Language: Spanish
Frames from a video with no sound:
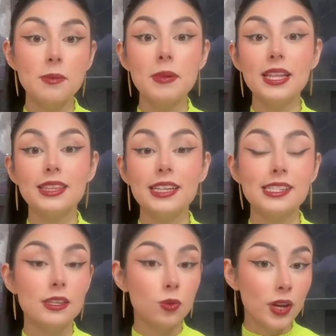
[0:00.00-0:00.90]
de
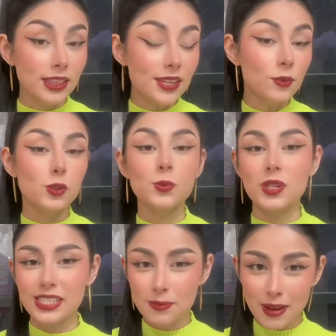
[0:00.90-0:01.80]
planteles educativos
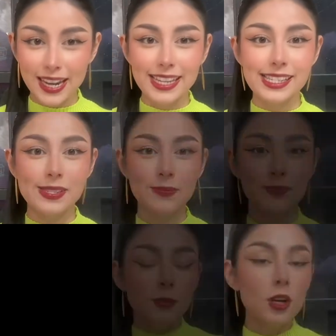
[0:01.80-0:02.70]
municipales.
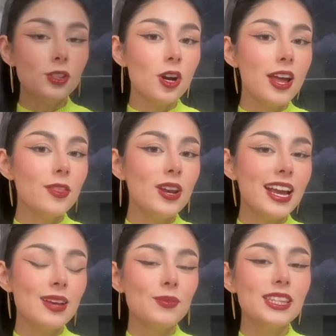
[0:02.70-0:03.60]
Por otro lado, en
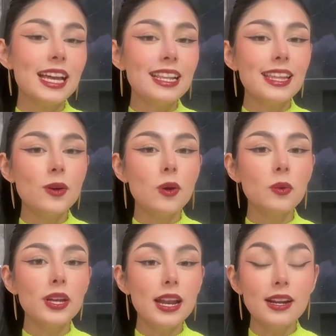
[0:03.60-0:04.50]
la capital de
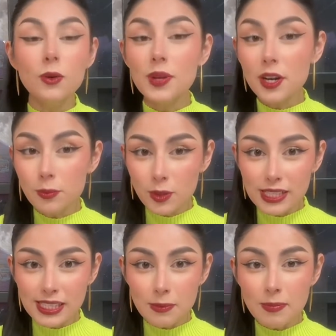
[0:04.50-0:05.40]
Coahuila, el gobierno
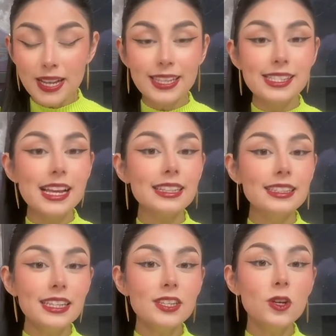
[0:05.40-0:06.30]
municipal de
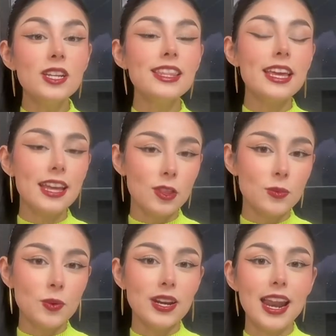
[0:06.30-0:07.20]
Saltillo,
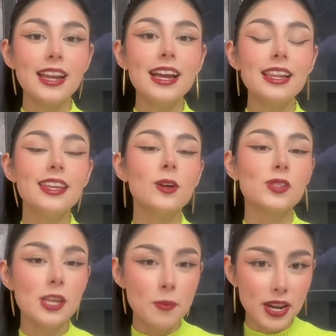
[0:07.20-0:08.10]
liderado por el alcalde
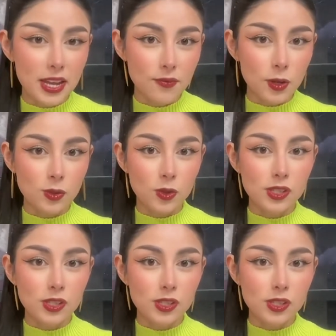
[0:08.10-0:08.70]
José María Frausto